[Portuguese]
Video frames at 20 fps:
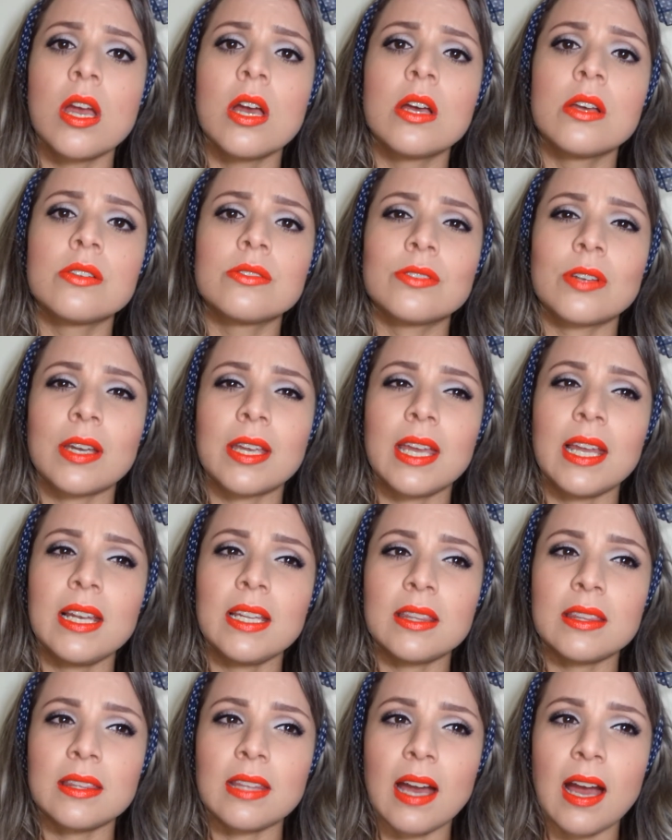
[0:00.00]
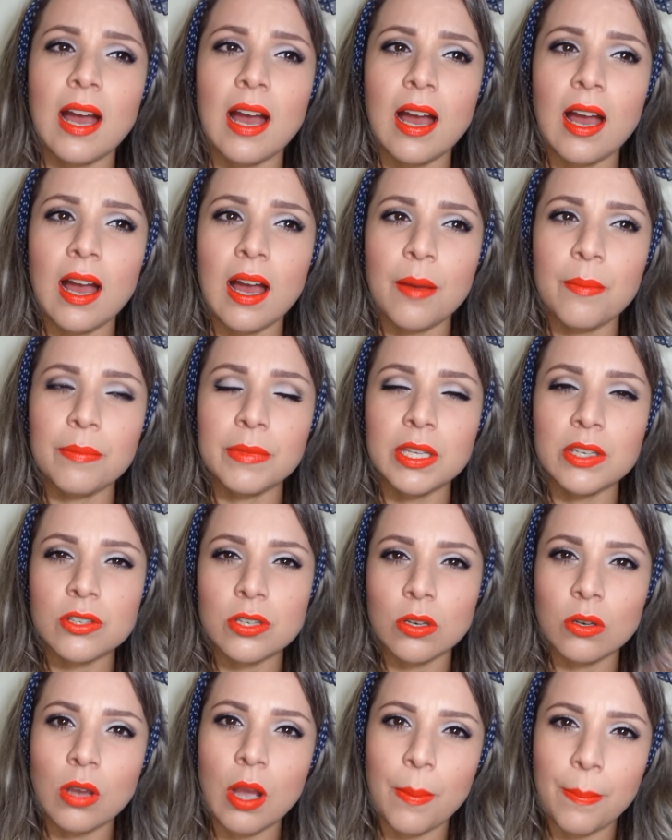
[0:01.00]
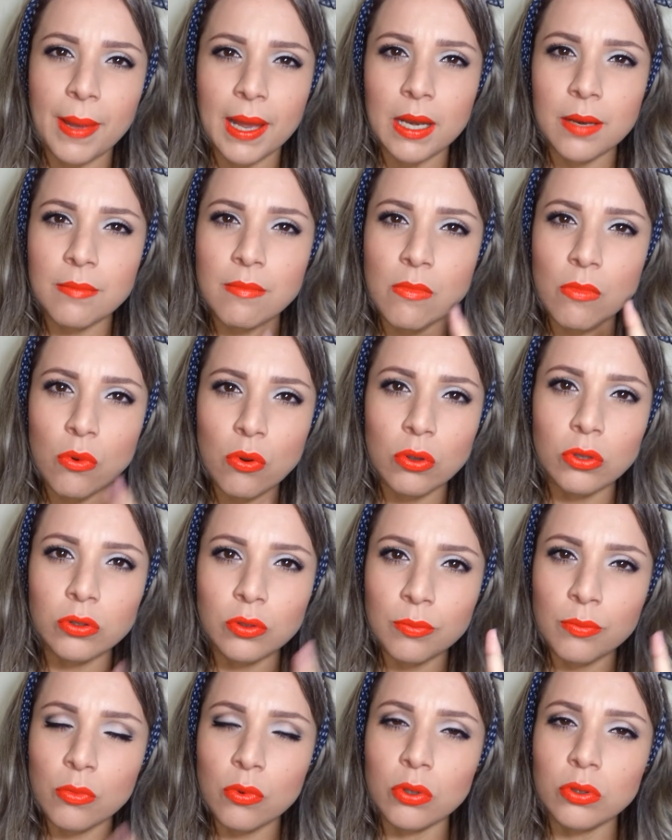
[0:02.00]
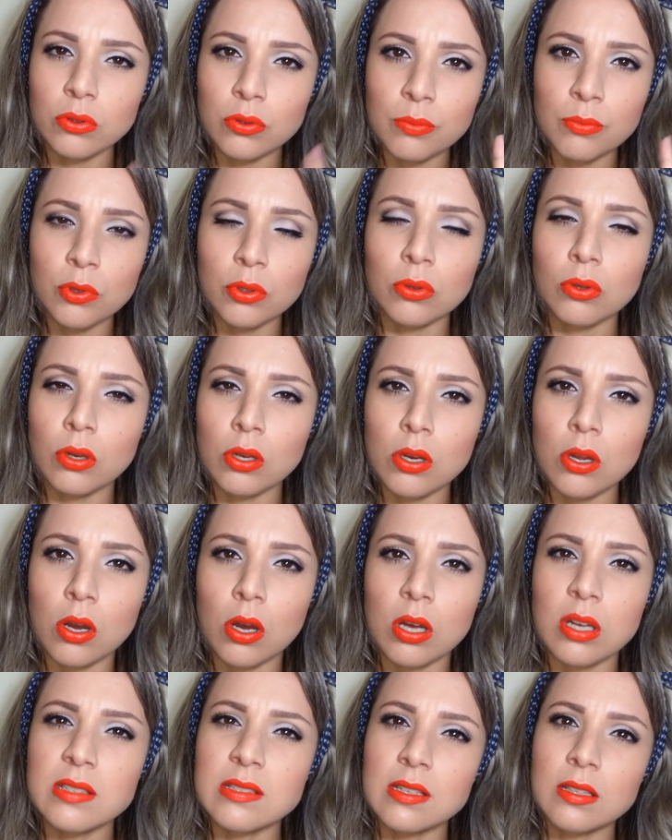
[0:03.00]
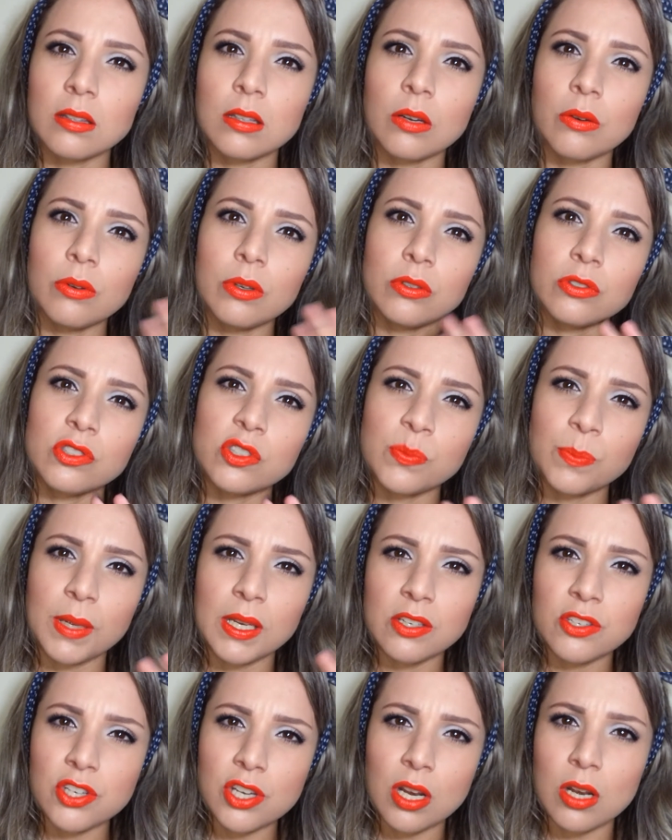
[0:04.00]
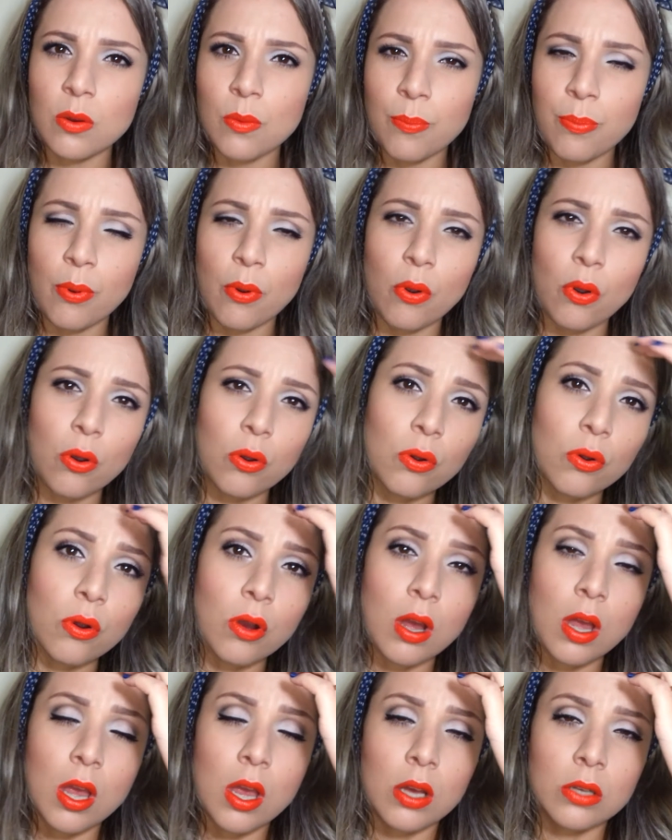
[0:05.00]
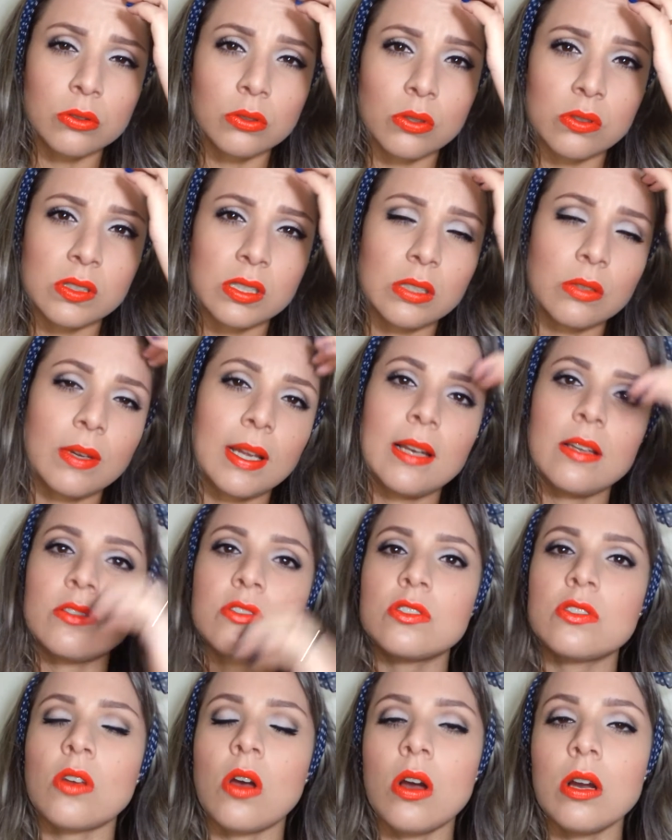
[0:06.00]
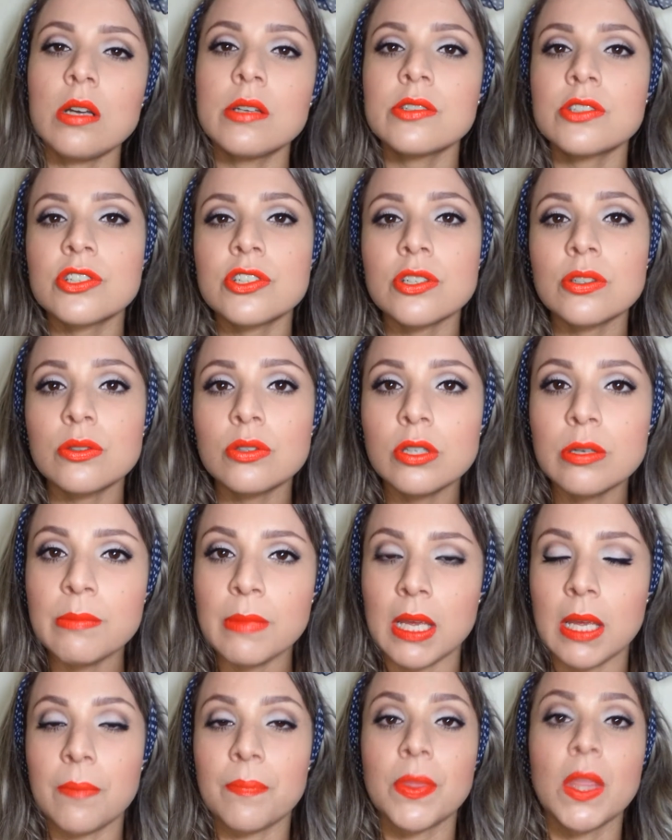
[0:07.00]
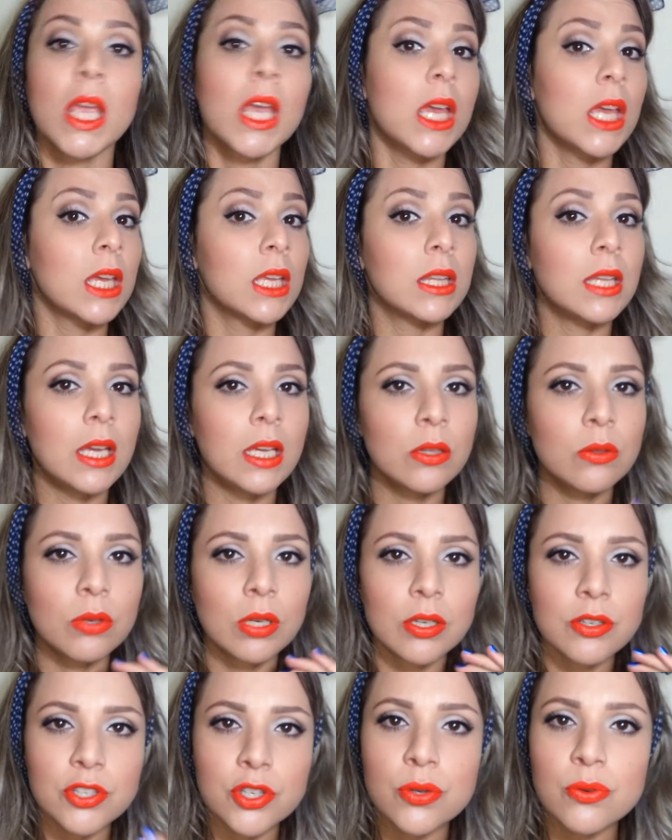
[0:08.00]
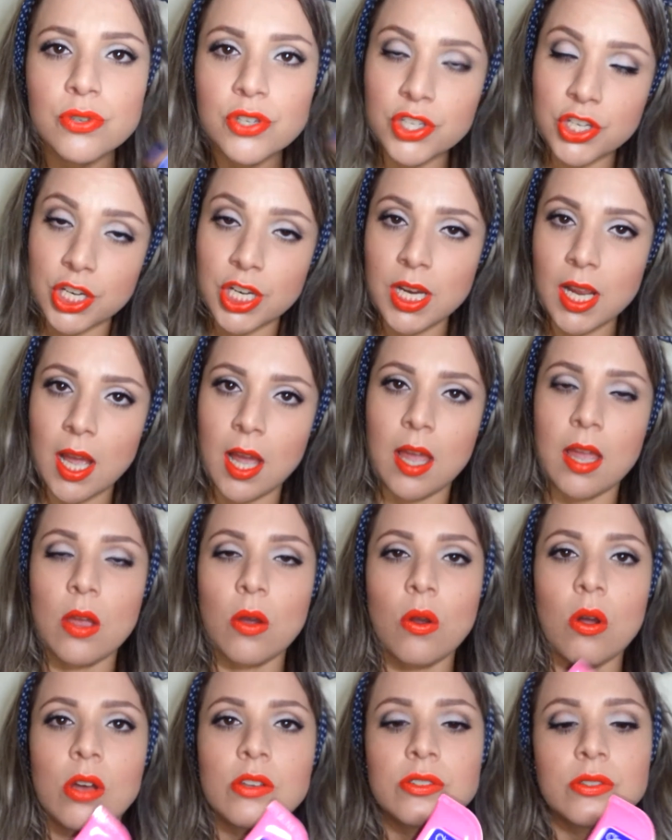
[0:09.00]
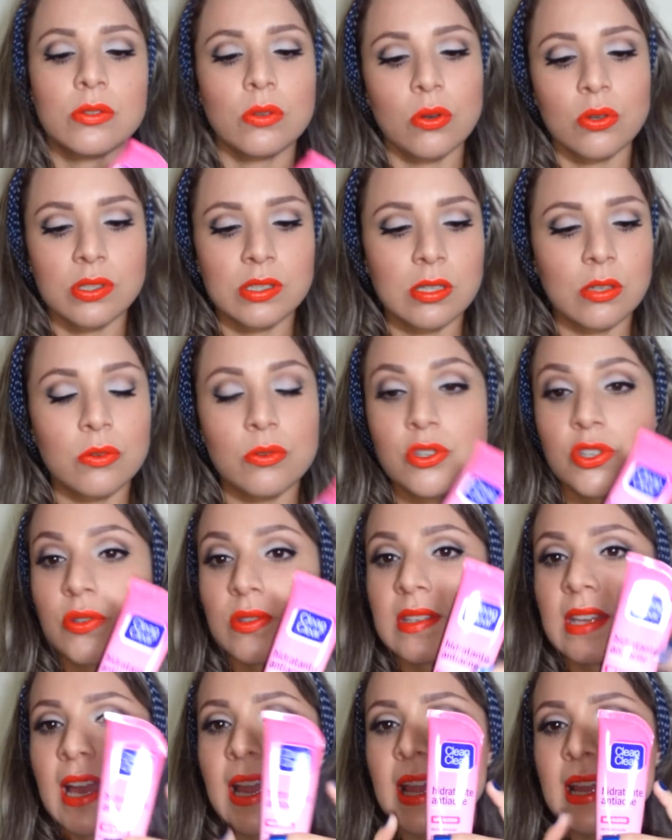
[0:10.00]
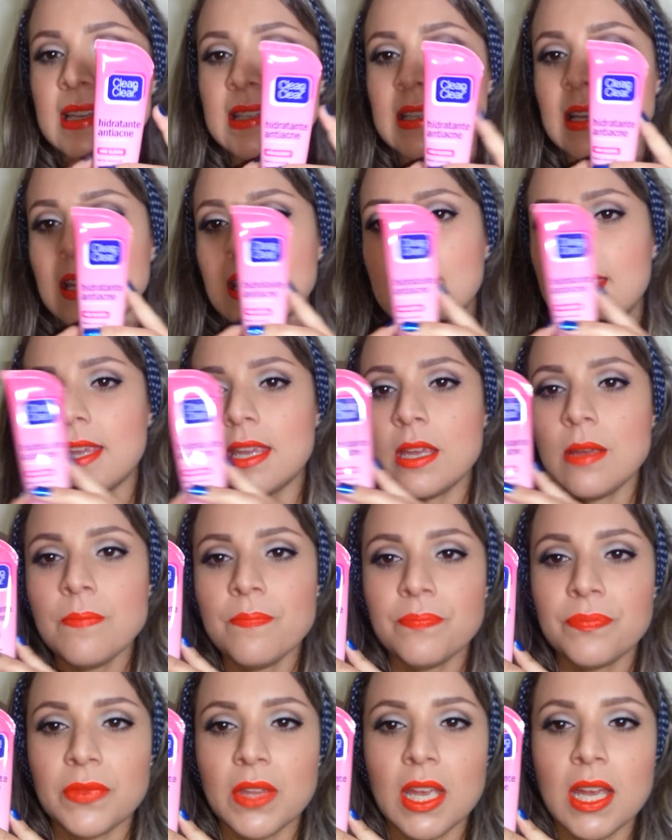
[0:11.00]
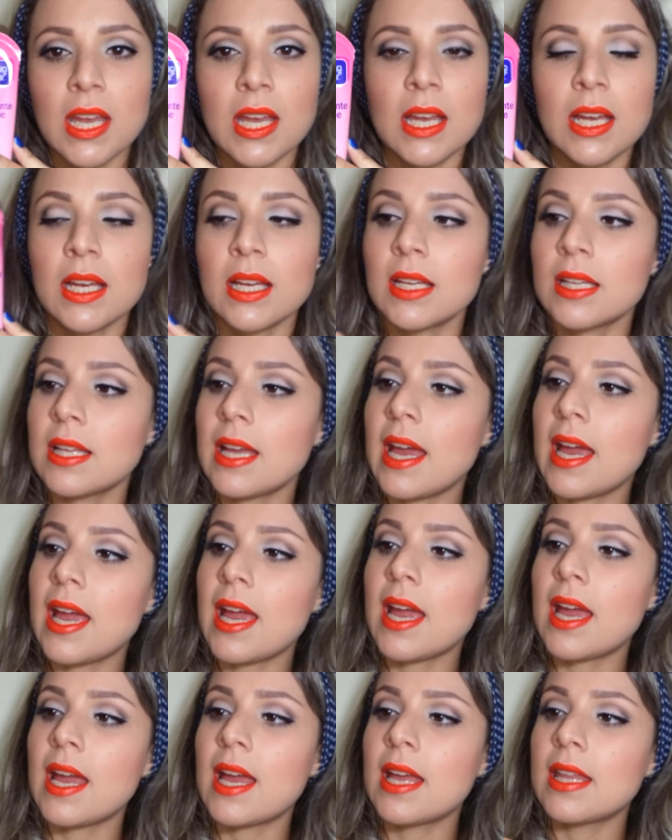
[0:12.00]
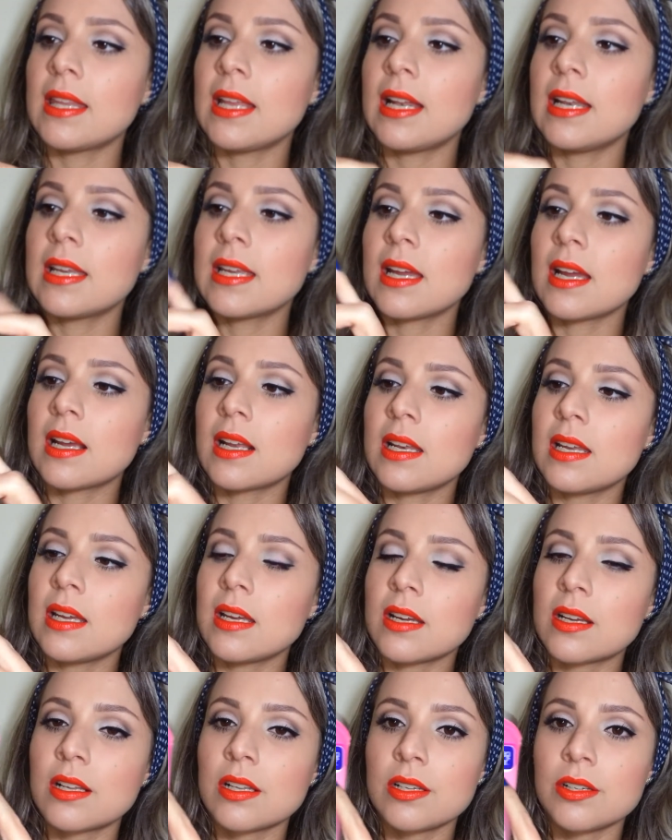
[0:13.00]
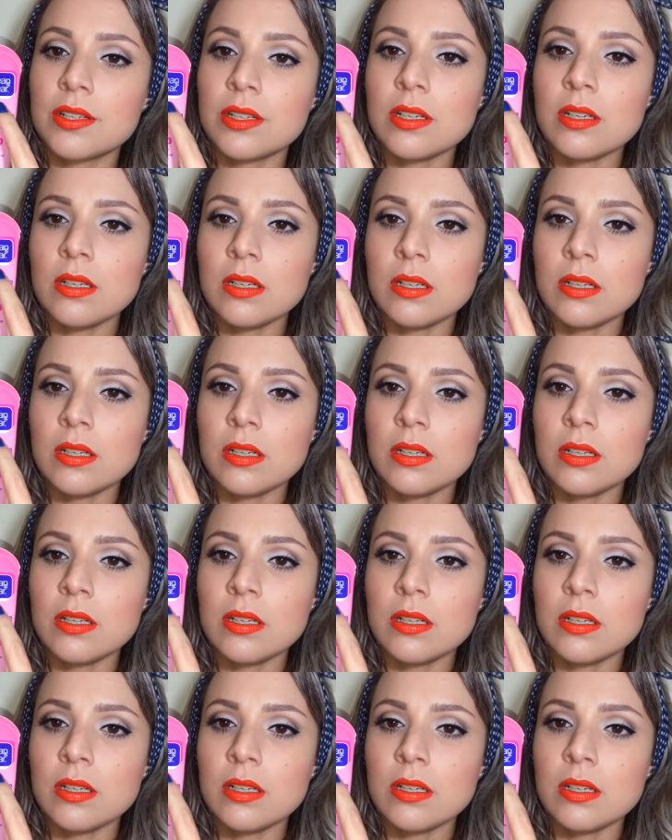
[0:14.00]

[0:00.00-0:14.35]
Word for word: só que ele tá me deixando com a pele muito, muito, muito oleosa, então eu suspendi ele um pouco. Tô usando ele só antes de dormir. E daí durante o dia eu gosto, tô gostando de usar esse aqui, é, da linha Clean Clear.